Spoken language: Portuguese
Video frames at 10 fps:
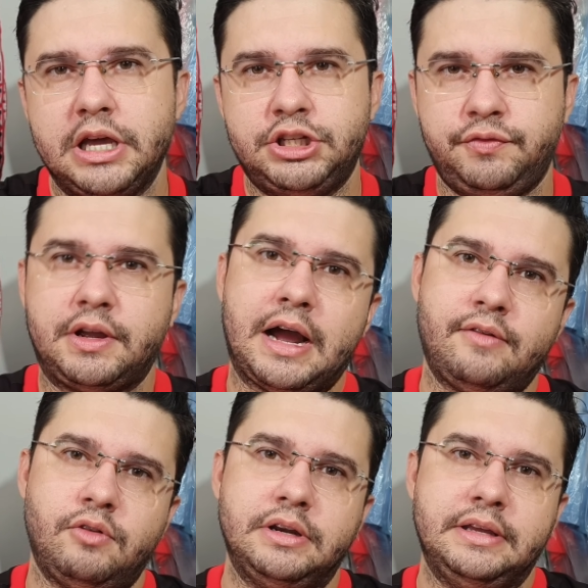eles
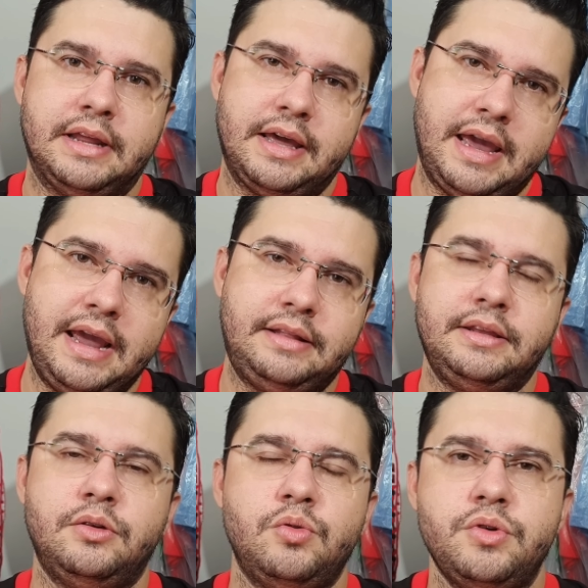ficavam ali, né,
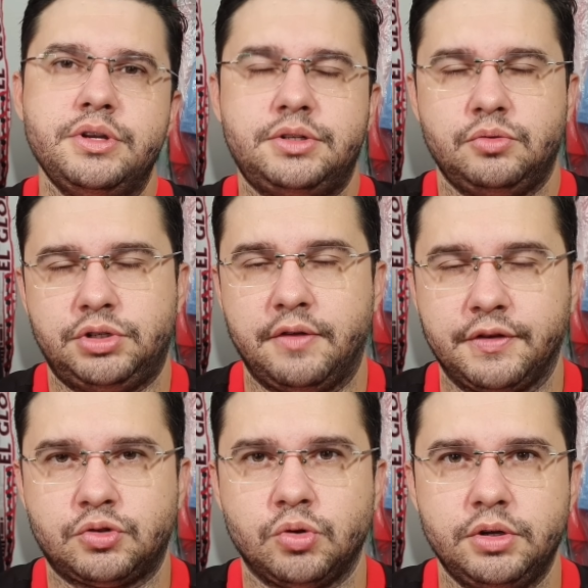entre os, os
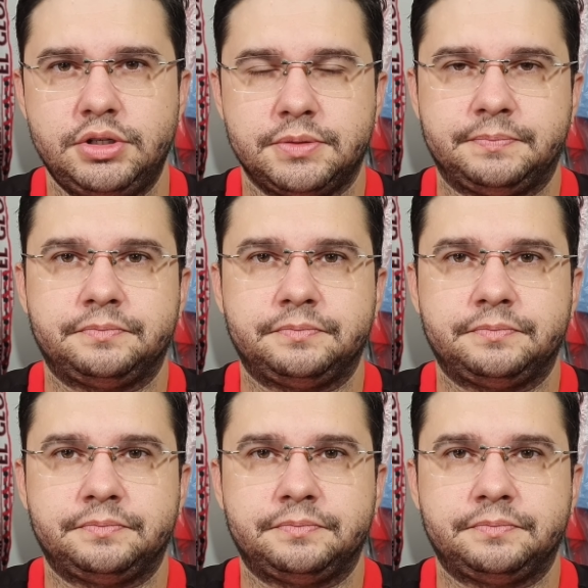defensores,